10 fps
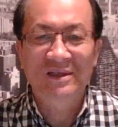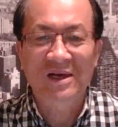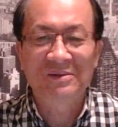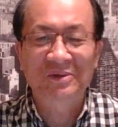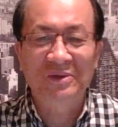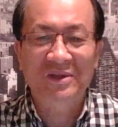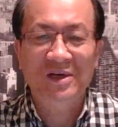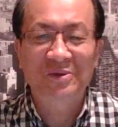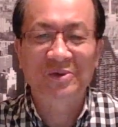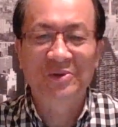他们所
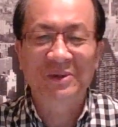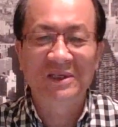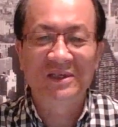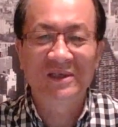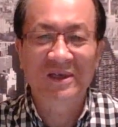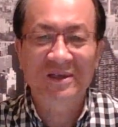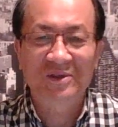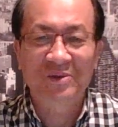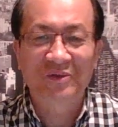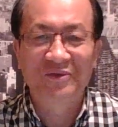他所做的一切啊，
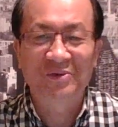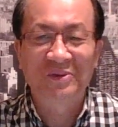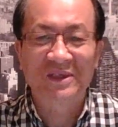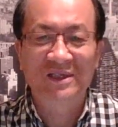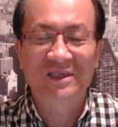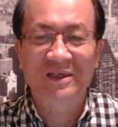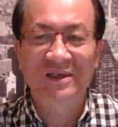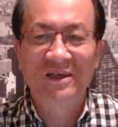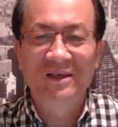所付出的牺牲。